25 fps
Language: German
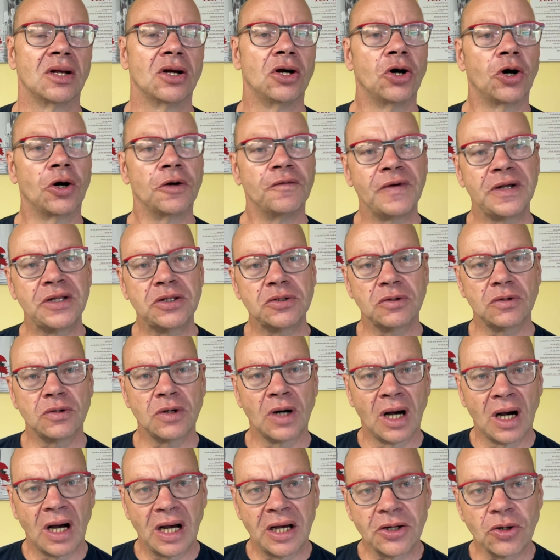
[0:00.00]
Und wenn
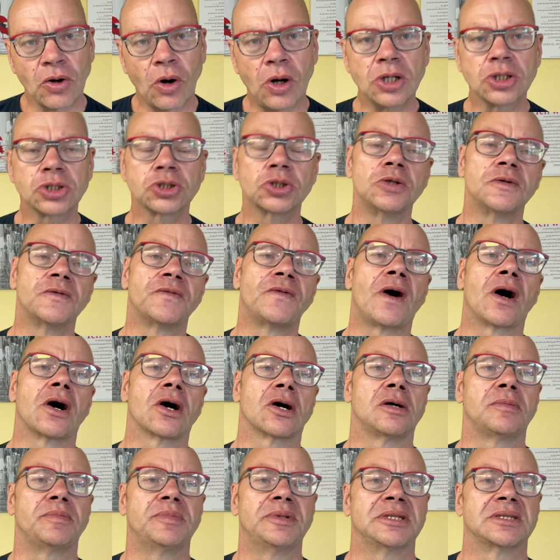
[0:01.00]
du ein
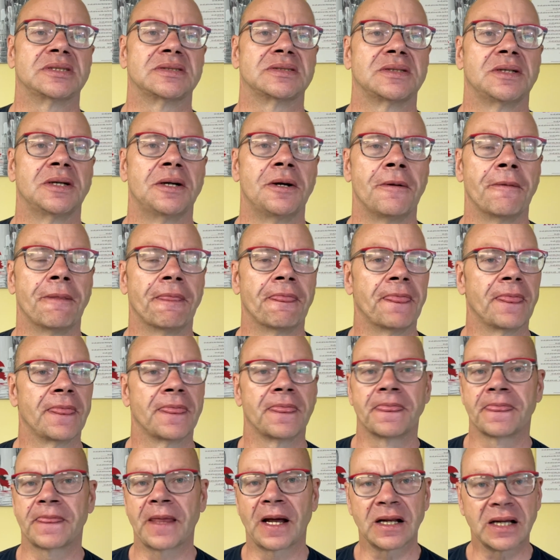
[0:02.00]
Rollstuhlfahrer bist,
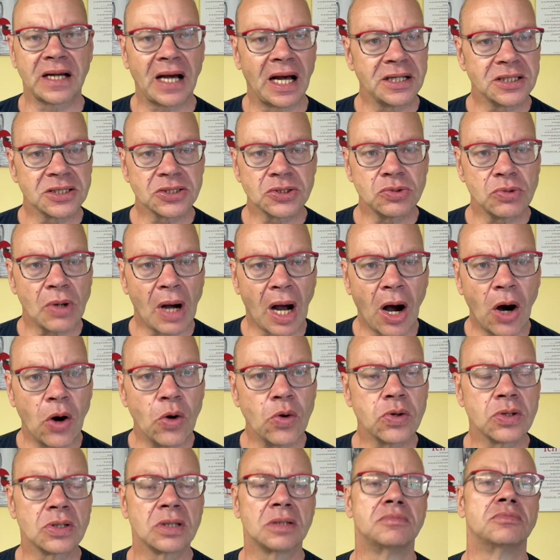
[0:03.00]
dann kannst du
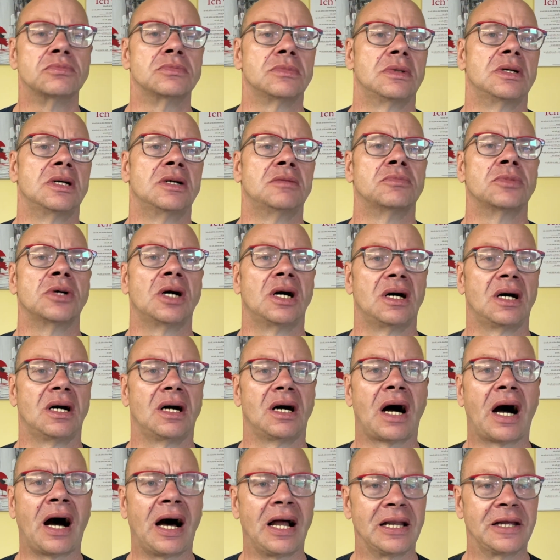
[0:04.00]
auch
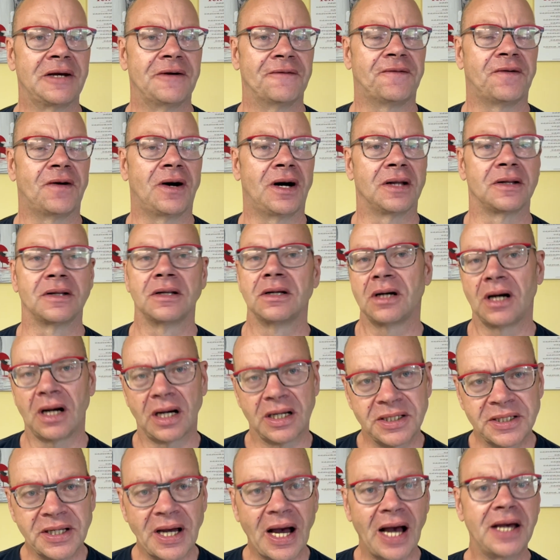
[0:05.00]
Harley fahren,
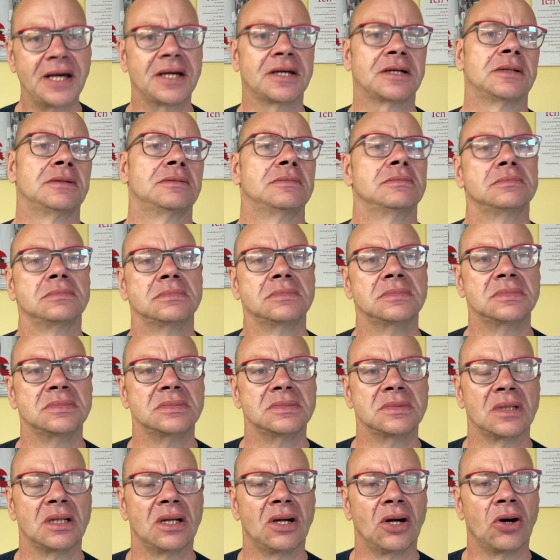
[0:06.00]
ein Dreieck.
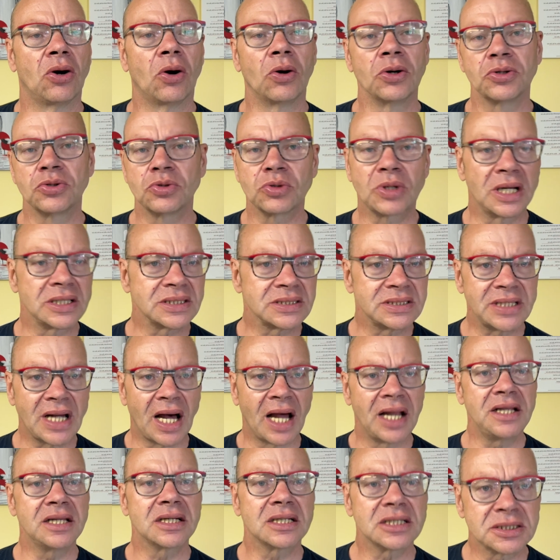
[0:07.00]
Oder du kannst ein
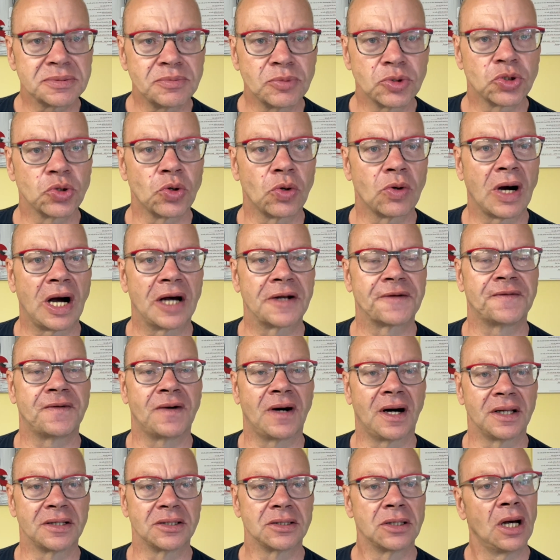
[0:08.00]
anderes Motorrad
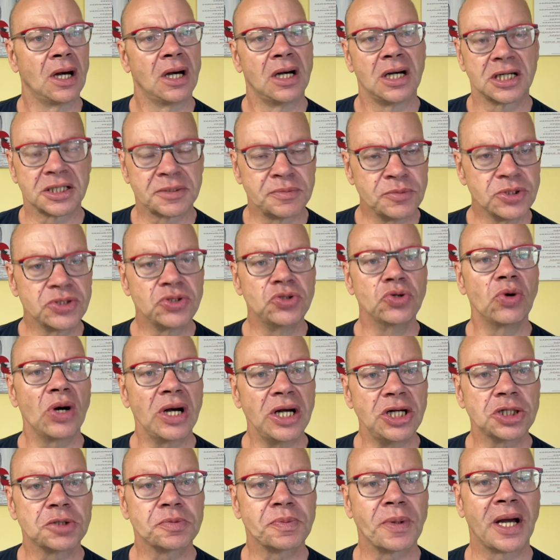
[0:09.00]
fahren. Es muss nur
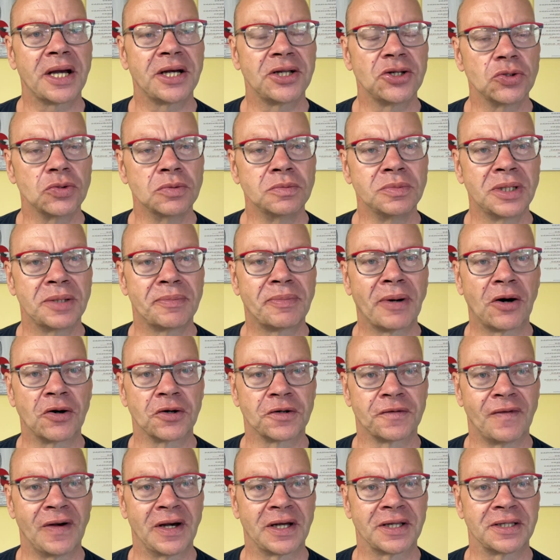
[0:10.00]
entsprechend
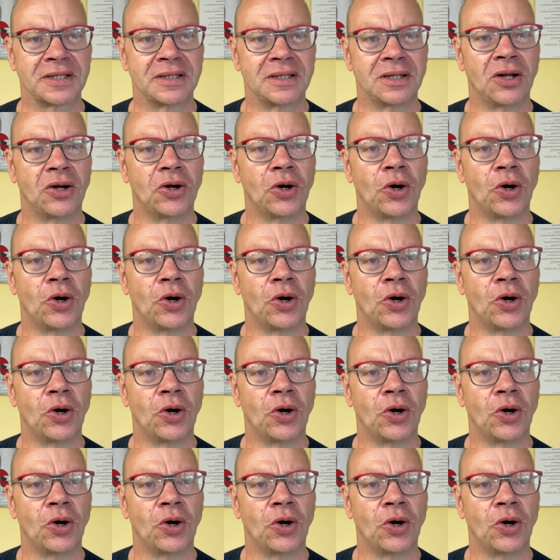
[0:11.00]
umgebaut werden.